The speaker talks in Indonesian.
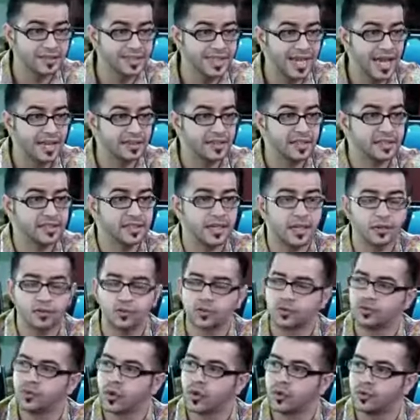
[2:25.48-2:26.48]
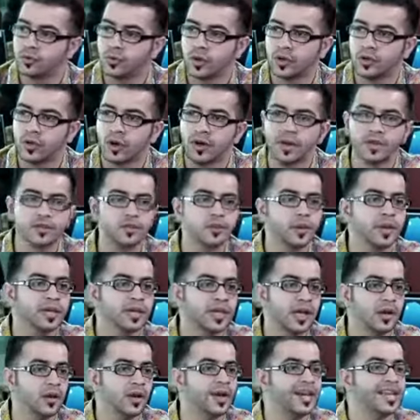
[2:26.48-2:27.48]
di atas 102 dolar cuman
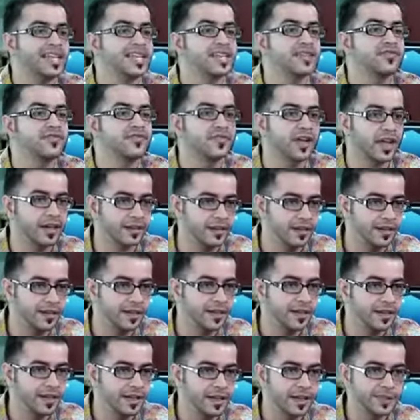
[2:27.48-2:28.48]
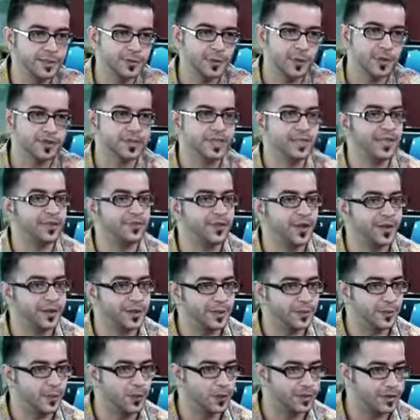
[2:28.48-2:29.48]
kalau ada event ya seperti event
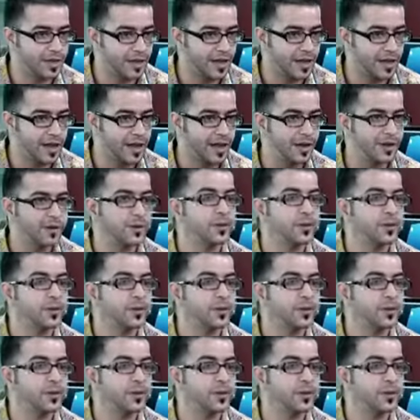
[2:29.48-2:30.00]
Timur Tengah,